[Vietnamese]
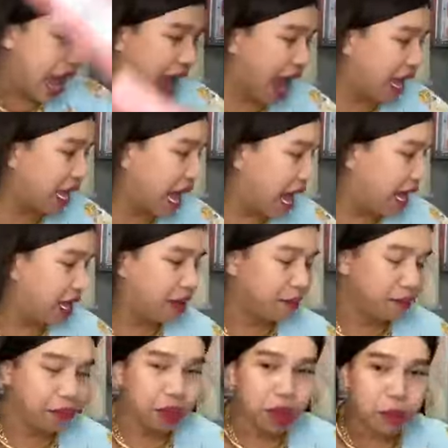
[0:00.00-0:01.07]
hai cây
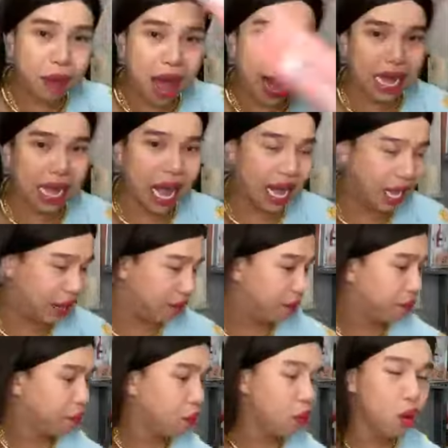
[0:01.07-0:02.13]
ba cây
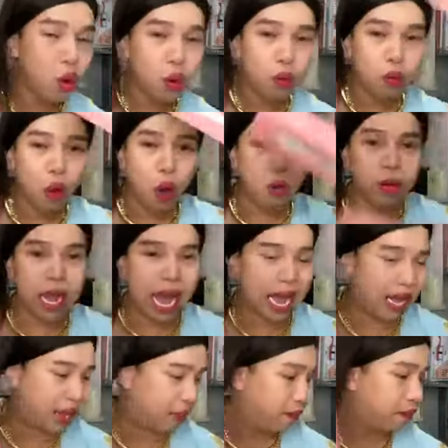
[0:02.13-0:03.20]
bốn
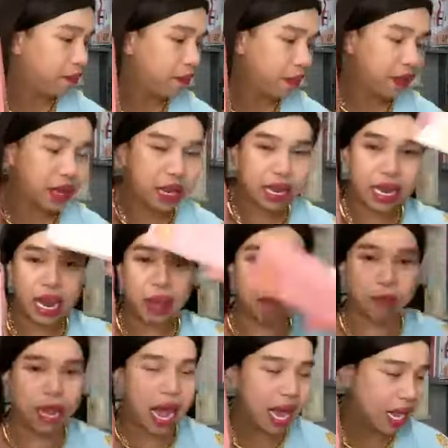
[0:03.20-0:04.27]
cây
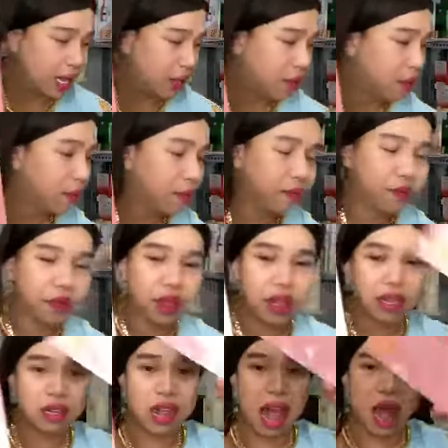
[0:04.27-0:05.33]
năm cây
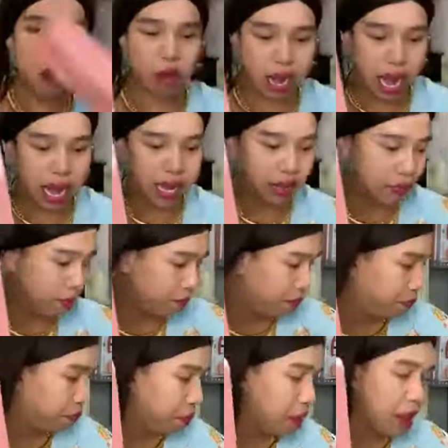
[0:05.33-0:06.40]
sáu cây
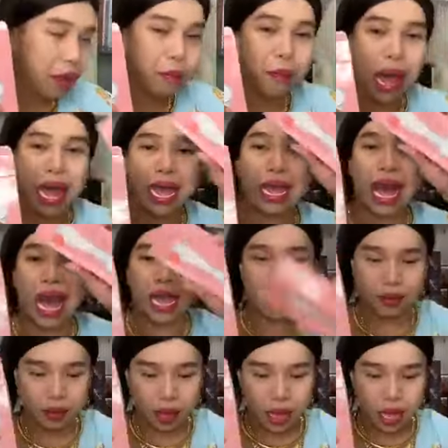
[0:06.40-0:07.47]
bảy
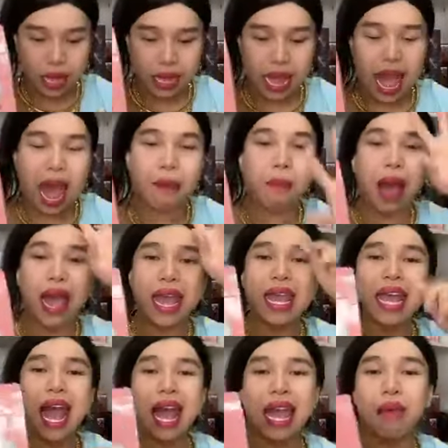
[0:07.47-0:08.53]
cây Dạ 7
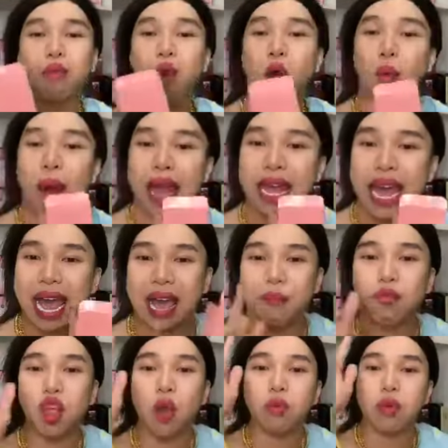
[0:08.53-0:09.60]
cây em còn 7 cây
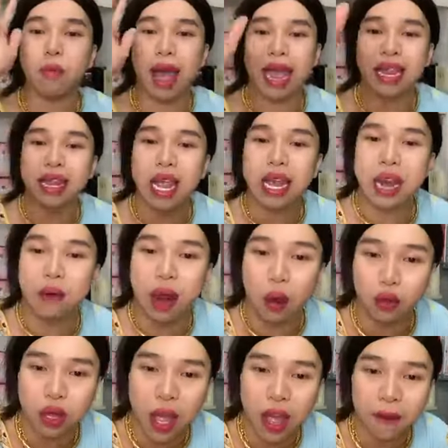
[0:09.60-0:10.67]
em chốt cho 7 anh chị nào
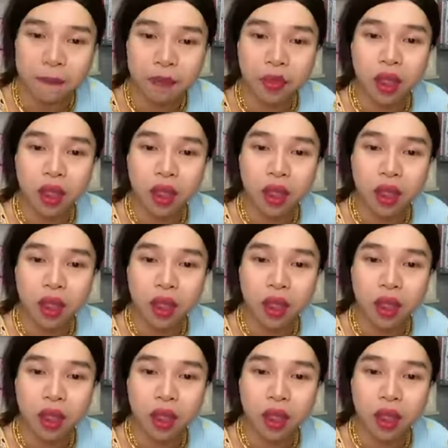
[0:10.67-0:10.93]
đầu tiên